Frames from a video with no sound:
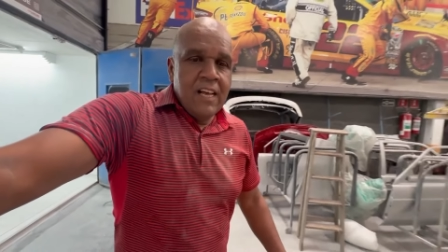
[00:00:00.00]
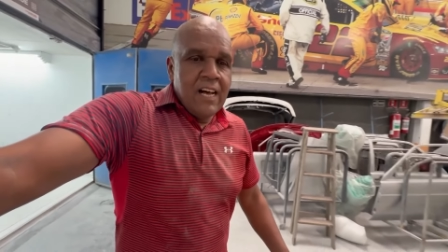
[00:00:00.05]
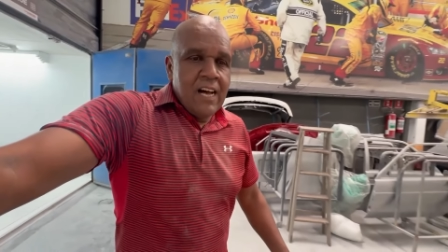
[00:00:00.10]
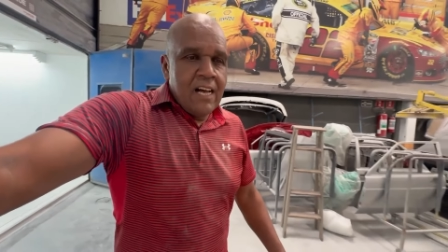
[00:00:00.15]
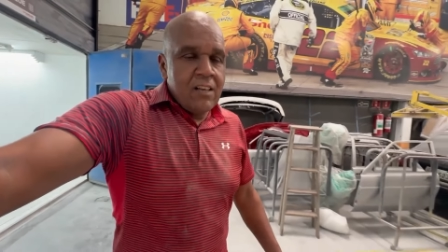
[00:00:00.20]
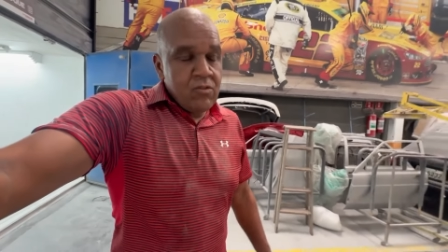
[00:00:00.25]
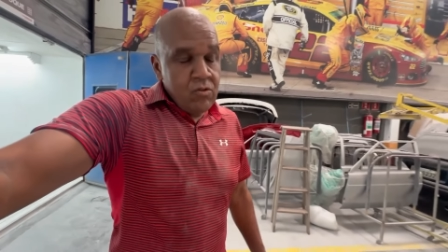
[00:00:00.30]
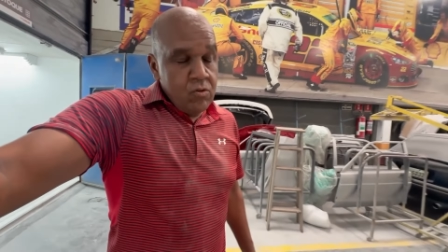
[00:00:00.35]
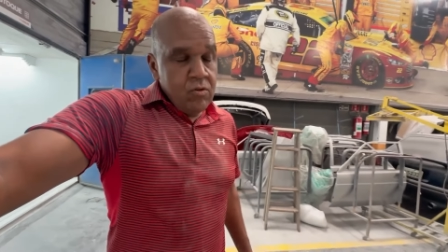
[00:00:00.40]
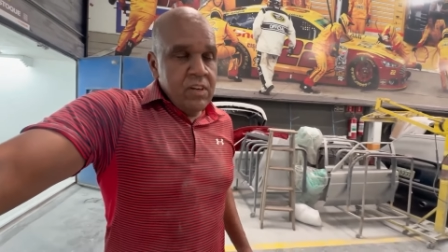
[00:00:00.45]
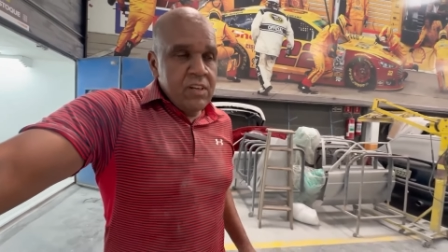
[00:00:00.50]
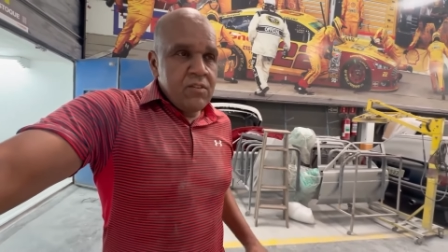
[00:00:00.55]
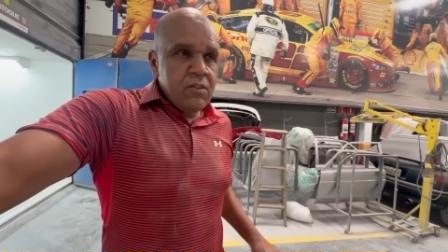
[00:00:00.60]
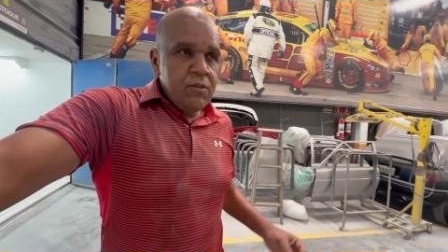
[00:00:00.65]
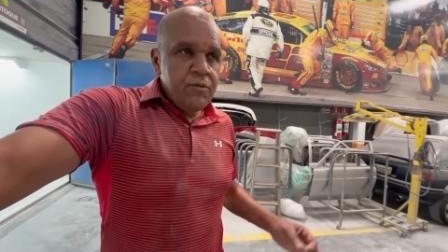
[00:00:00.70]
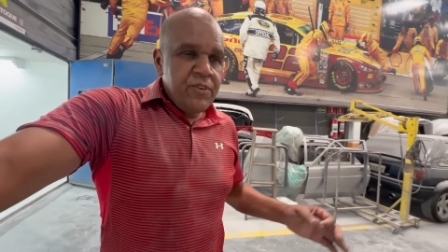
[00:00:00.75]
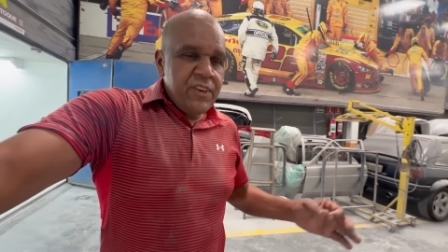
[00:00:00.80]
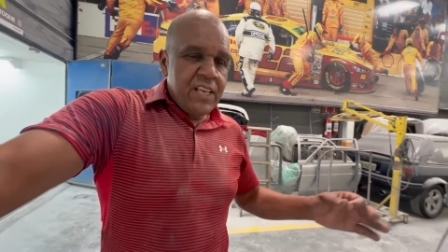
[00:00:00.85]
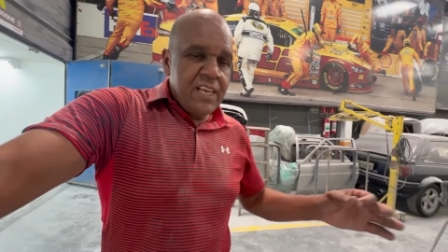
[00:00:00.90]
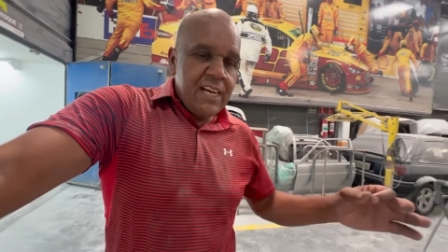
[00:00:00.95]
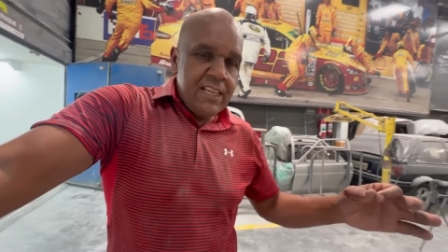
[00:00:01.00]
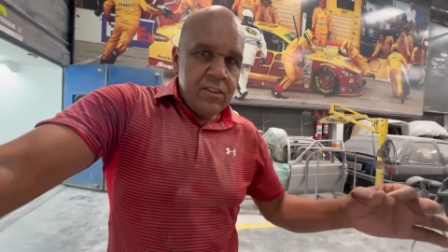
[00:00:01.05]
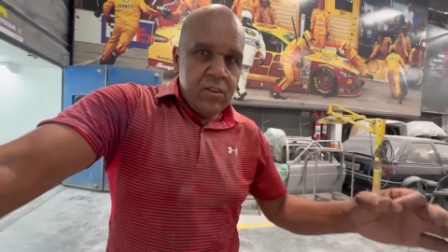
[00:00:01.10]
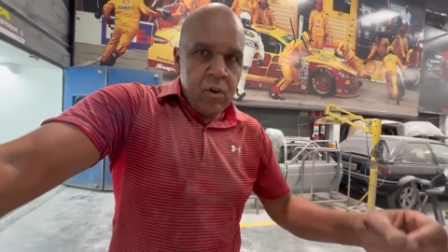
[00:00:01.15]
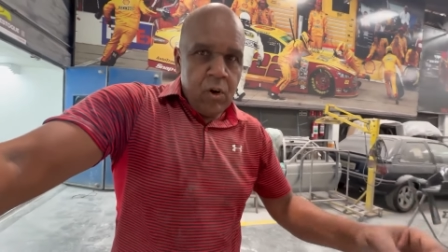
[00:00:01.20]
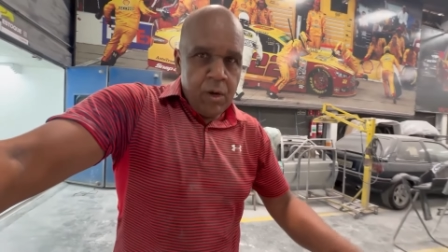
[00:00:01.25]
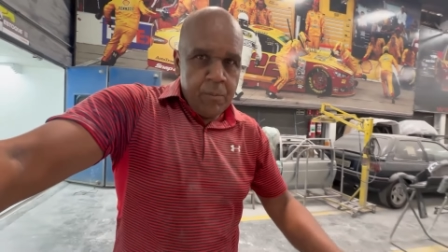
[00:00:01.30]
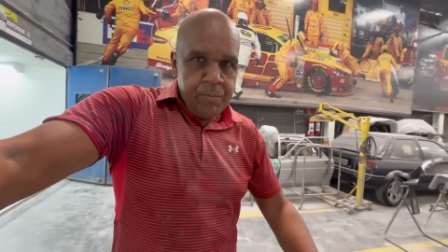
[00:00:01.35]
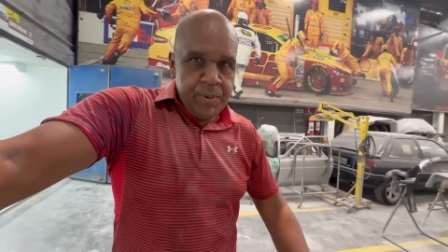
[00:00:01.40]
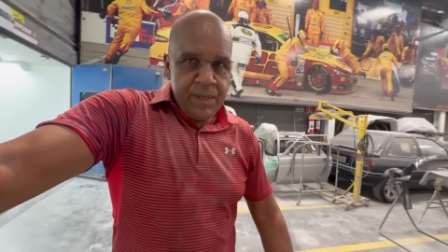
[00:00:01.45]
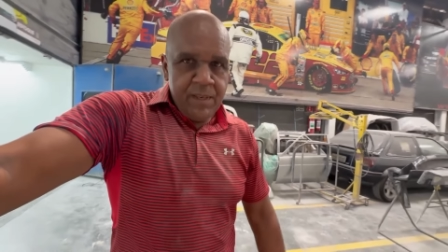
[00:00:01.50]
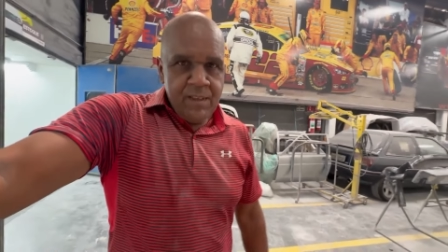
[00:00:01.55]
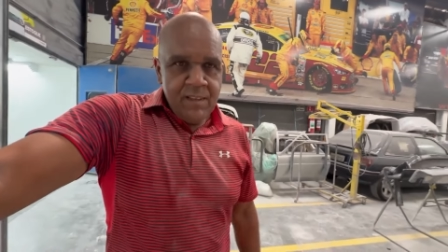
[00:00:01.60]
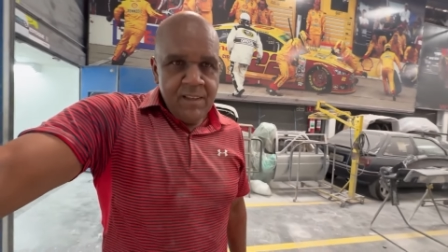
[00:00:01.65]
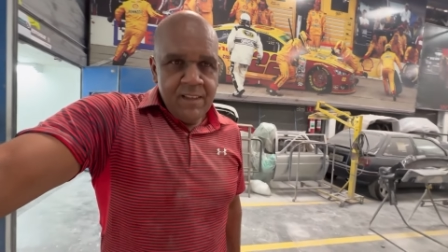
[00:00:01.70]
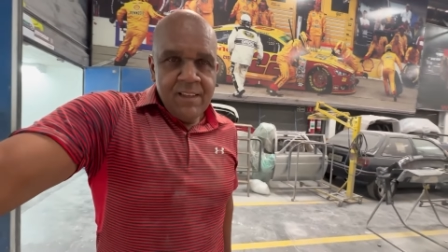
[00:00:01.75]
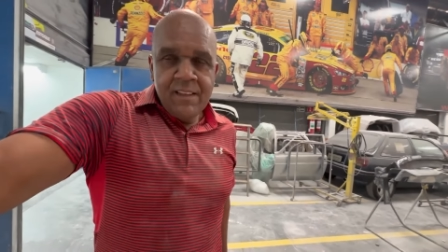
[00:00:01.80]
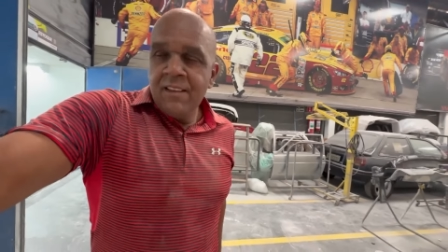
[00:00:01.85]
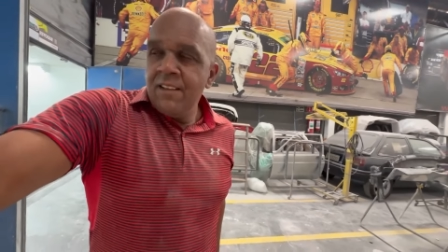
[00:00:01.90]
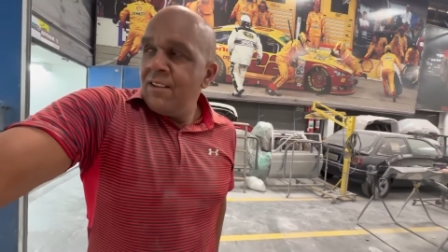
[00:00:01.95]
As duas vão ficar top.
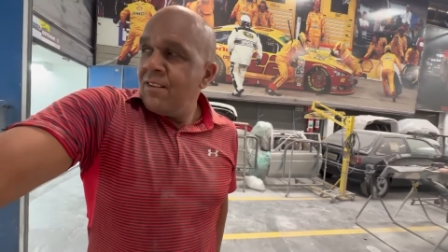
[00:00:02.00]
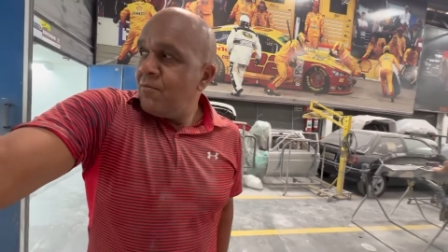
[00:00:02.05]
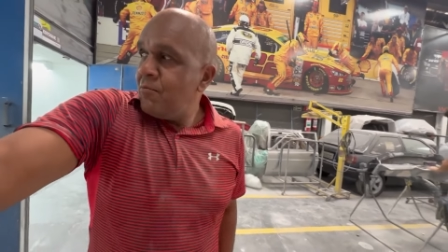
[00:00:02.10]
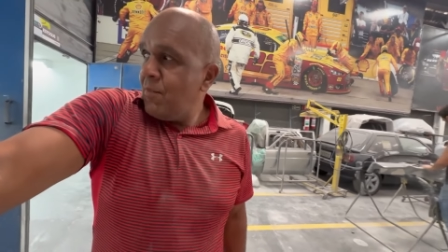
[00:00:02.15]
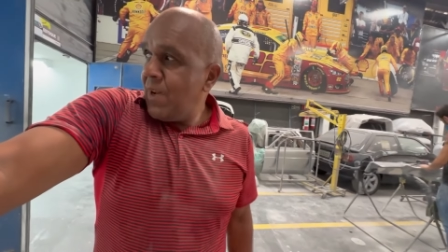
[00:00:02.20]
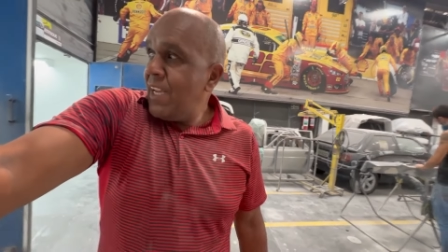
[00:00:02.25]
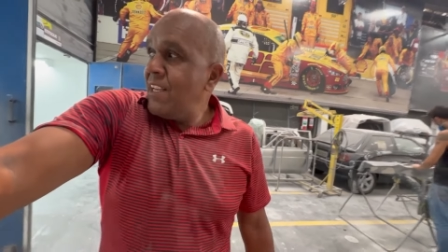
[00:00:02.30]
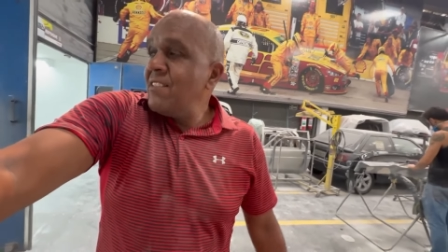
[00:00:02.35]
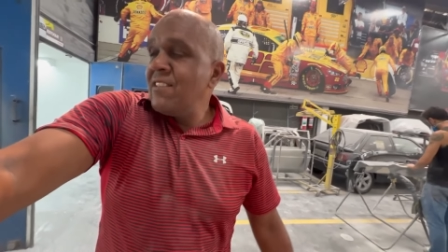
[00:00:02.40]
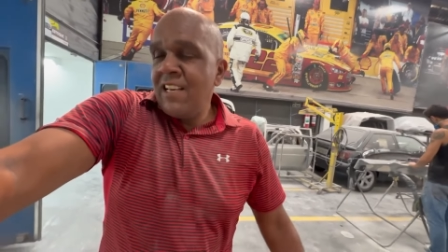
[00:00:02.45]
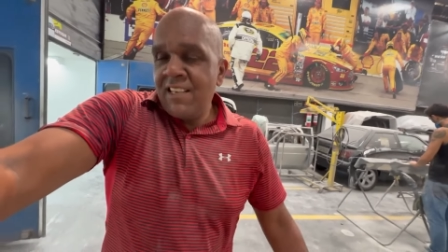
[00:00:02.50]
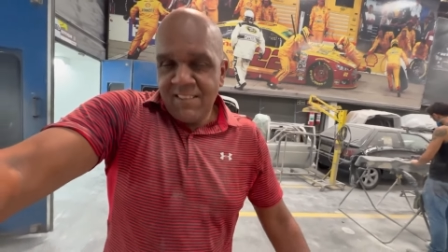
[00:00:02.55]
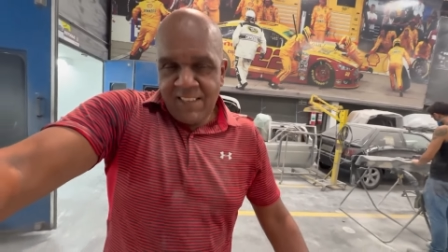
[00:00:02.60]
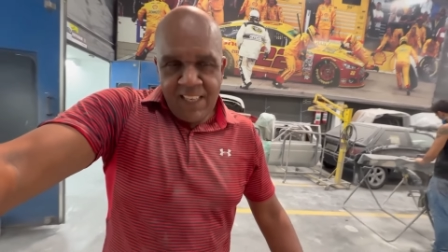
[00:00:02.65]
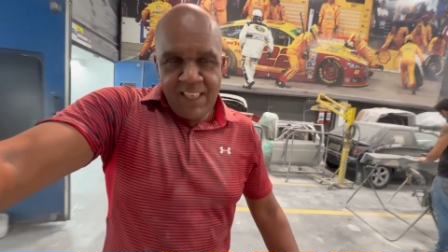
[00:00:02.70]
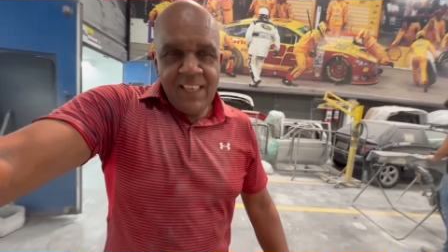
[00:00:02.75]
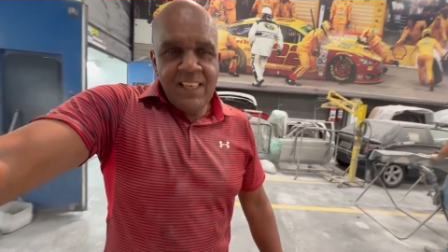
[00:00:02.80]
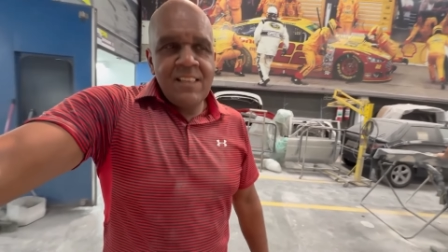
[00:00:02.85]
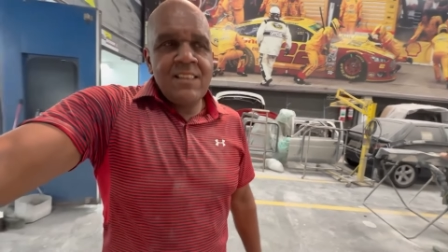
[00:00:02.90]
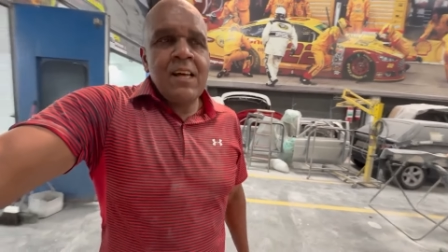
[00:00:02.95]
Mas essa aqui